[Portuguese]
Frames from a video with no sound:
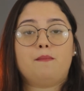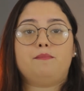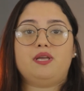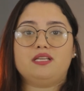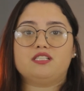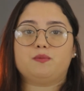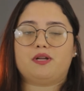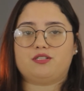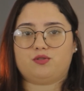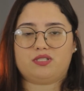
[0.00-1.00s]
mídias
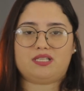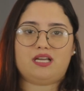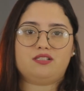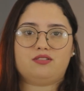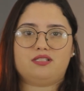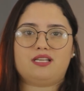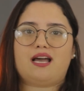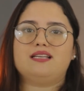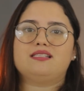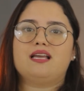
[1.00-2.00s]
para suas redes
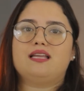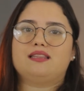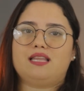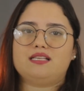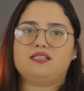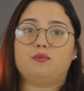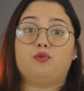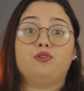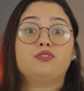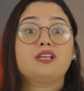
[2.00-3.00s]
sociais,
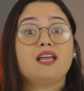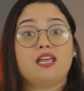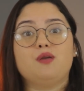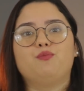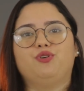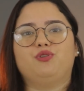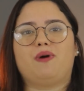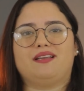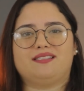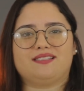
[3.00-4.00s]
testemunhos e muito
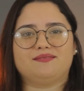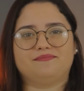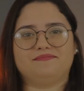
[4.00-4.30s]
mais.